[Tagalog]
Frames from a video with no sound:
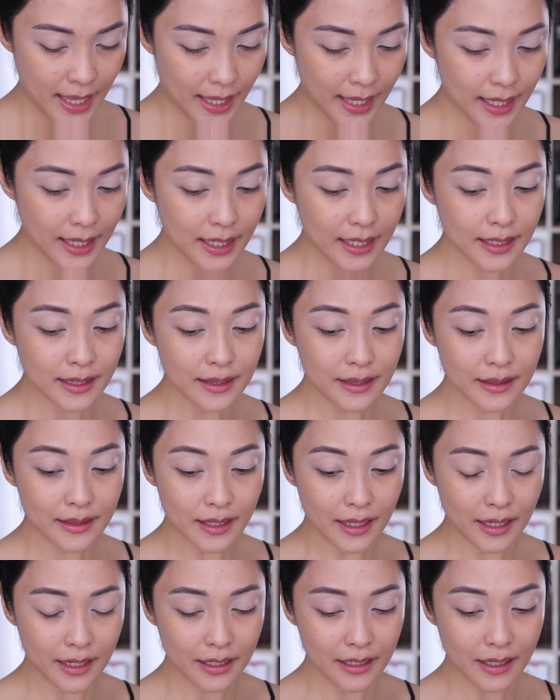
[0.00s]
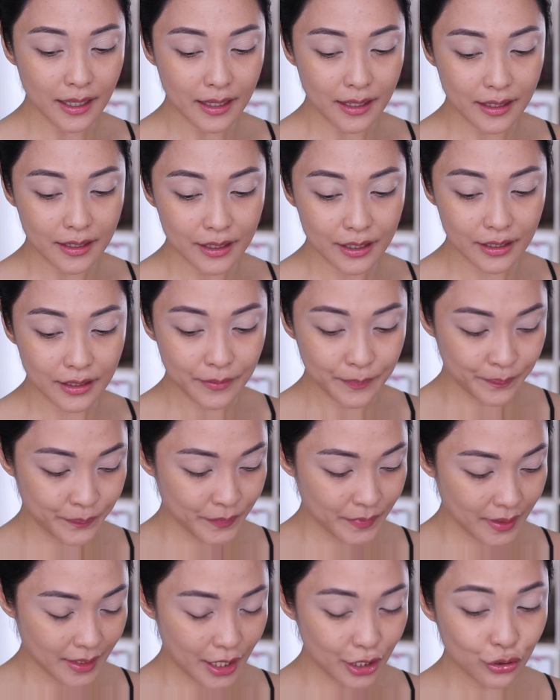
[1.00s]
And, uh,
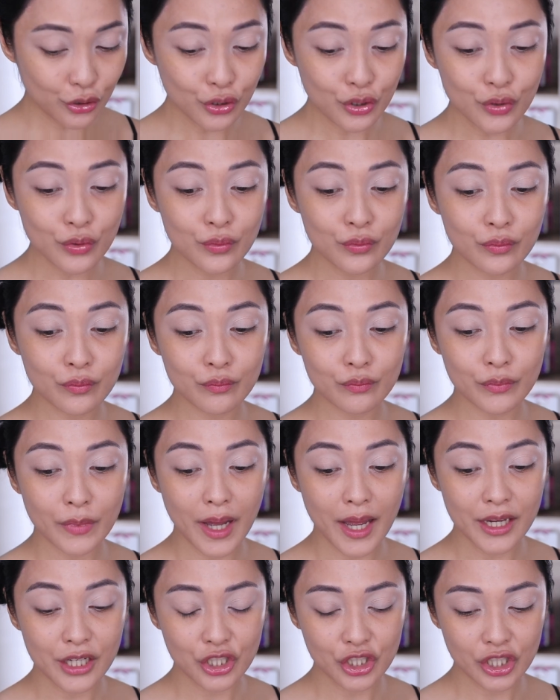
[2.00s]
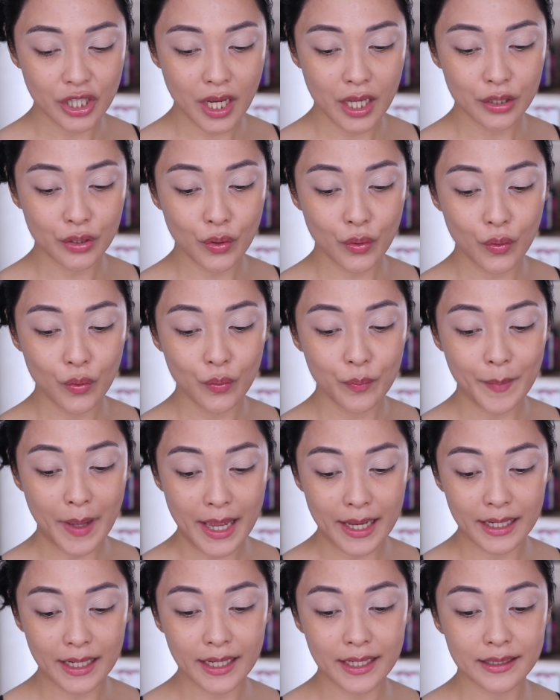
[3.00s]
ito yung eyeshadow
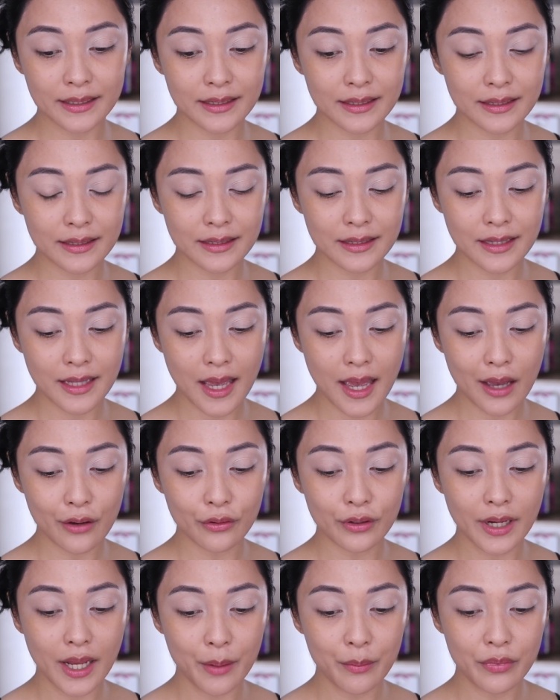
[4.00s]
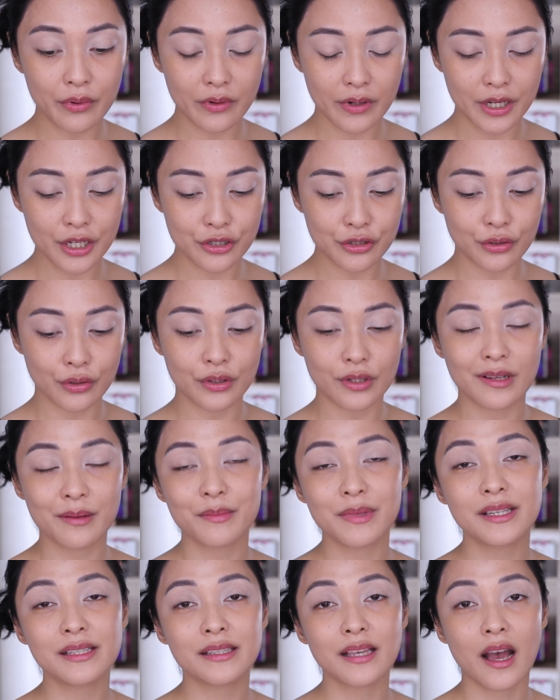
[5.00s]
palette na collaboration ni
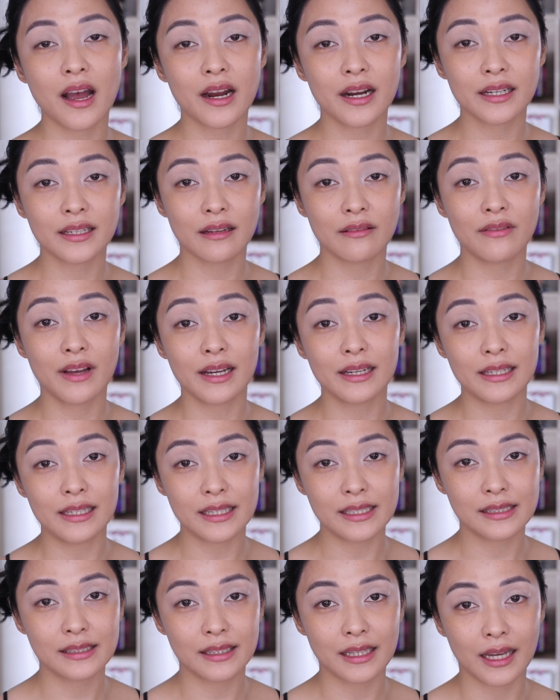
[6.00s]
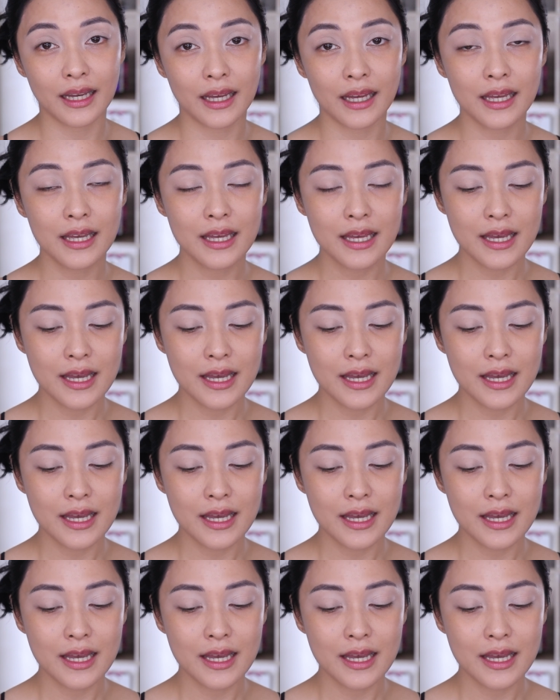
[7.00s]
Miss Heart Evangelista